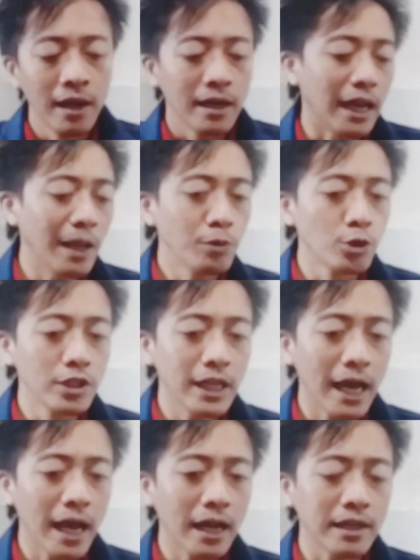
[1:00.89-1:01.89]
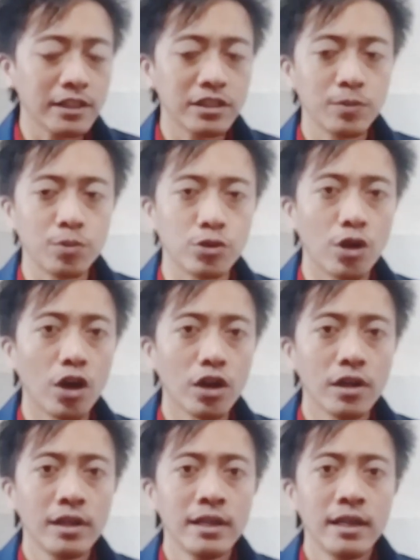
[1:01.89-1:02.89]
dalam dunia
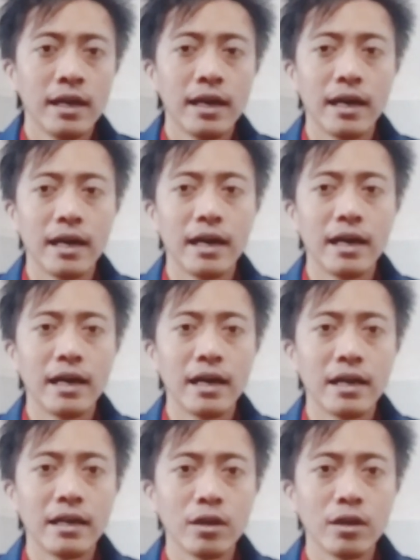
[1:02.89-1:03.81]
distributor uh,